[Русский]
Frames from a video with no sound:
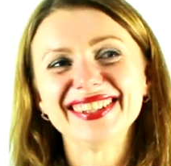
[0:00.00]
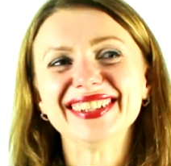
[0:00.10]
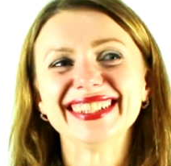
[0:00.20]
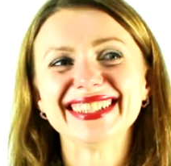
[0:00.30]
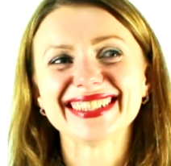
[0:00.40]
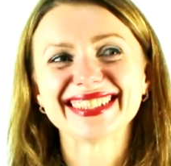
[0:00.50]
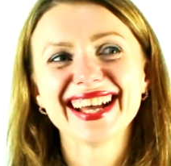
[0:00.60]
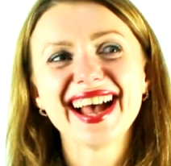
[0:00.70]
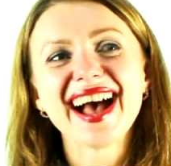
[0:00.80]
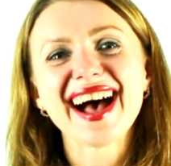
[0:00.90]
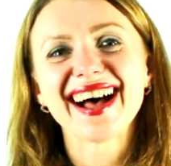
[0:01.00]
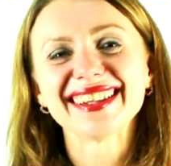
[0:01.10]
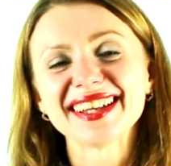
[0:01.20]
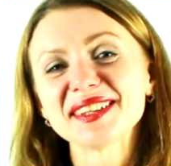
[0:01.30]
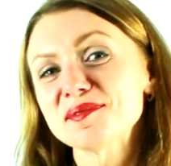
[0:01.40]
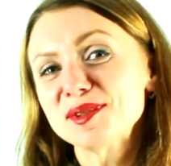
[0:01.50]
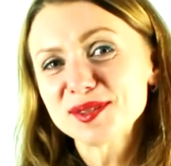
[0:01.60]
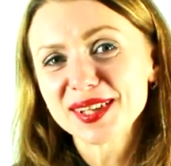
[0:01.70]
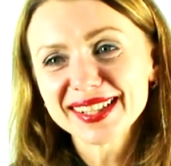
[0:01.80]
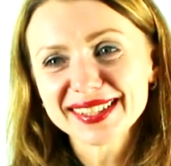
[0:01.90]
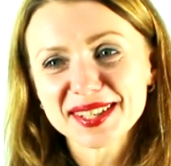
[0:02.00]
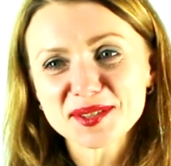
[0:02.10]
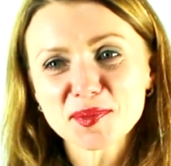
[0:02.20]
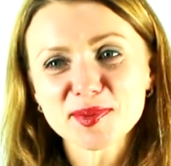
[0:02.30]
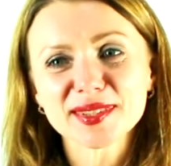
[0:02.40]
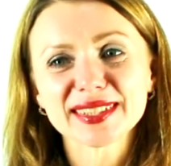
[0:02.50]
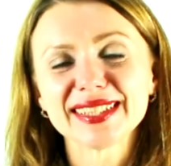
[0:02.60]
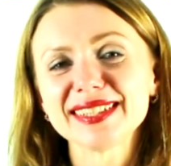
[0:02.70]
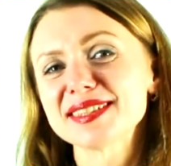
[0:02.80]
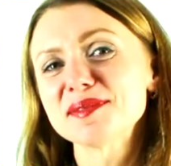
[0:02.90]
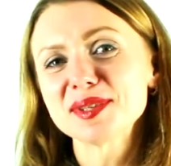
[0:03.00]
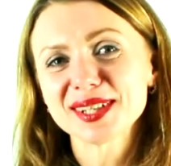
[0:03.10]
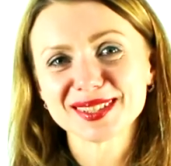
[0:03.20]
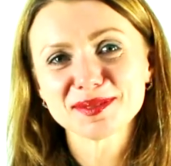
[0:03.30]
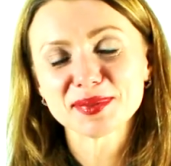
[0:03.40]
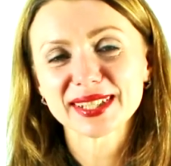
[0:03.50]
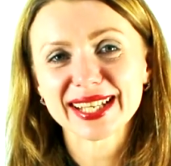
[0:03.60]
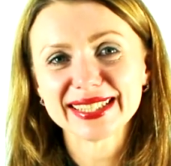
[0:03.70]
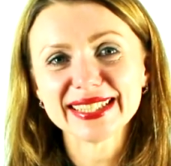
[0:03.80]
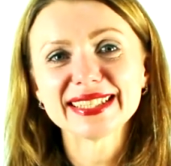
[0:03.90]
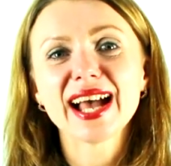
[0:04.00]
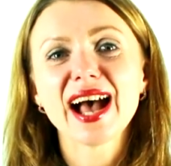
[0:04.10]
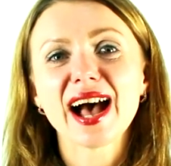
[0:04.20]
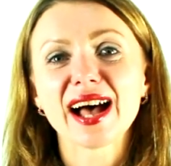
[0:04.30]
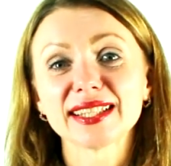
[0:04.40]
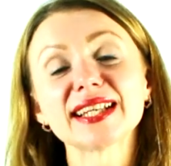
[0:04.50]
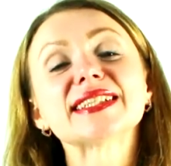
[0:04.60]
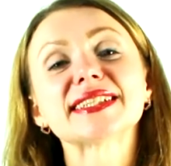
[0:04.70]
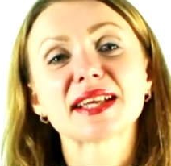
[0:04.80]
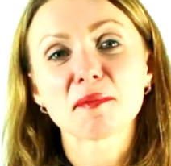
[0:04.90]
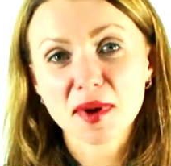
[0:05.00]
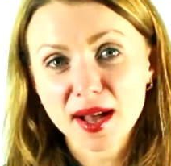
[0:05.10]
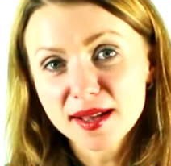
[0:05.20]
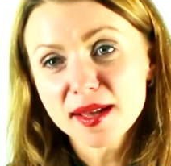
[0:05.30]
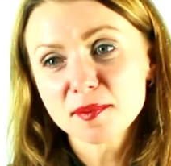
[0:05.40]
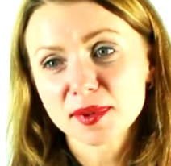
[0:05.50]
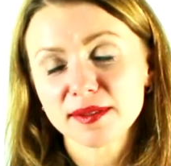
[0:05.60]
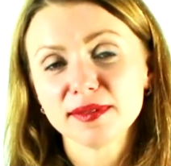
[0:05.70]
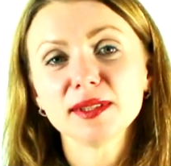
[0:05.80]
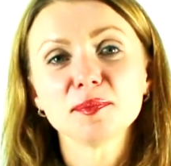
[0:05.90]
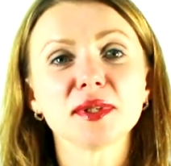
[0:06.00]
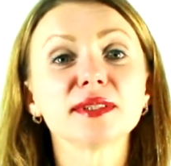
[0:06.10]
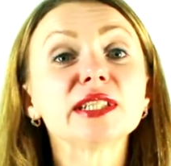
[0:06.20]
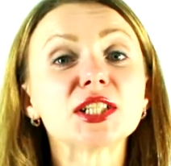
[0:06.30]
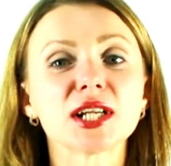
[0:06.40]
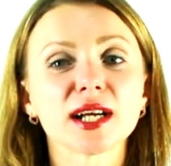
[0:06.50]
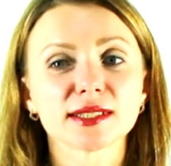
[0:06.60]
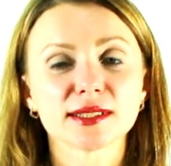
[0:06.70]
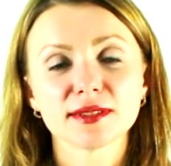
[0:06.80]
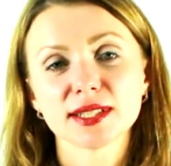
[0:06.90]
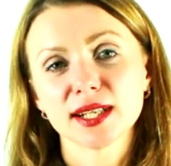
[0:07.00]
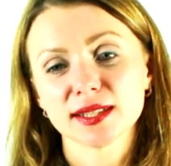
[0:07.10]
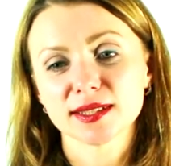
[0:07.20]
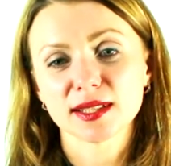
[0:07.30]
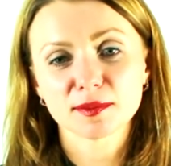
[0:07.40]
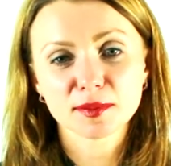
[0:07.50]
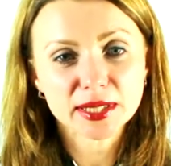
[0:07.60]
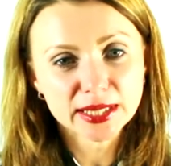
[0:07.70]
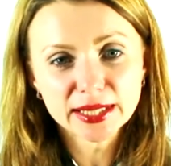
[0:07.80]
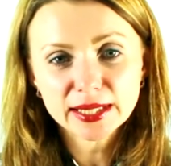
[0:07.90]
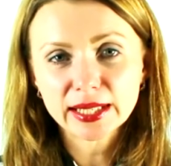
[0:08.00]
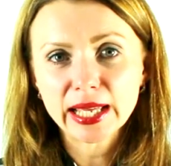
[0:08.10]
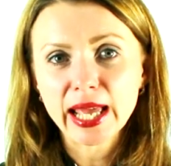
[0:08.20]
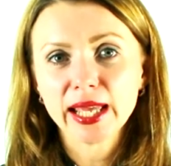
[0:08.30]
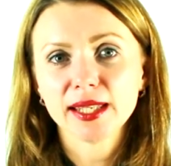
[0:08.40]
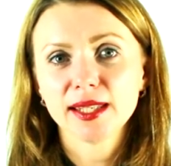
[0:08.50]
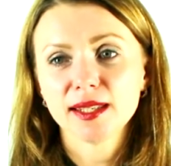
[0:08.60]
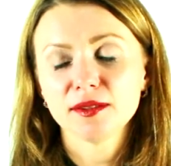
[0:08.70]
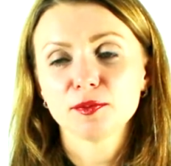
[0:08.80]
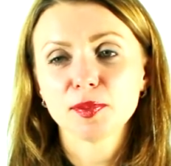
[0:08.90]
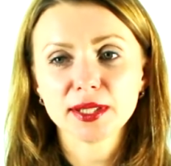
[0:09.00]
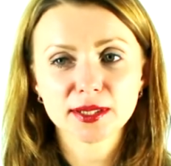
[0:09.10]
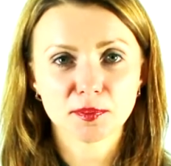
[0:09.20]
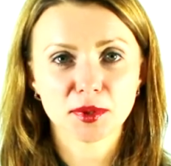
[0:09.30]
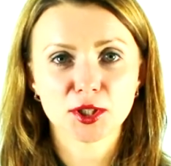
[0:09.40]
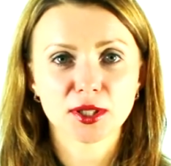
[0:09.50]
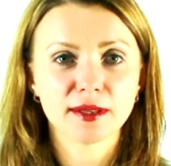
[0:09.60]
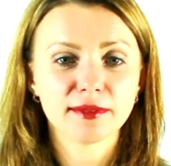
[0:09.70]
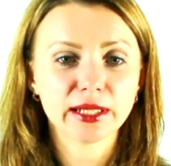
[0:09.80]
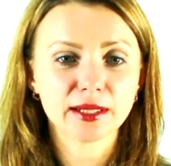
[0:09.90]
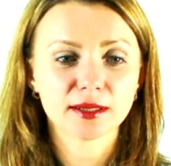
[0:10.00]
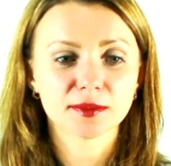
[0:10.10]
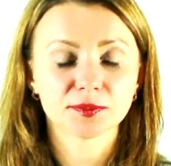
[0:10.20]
То есть она наблюдала, я, собственно, к ней не собиралась подходить. Она сама проявила первый шаг, завязалась там беседы, и, в принципе, человек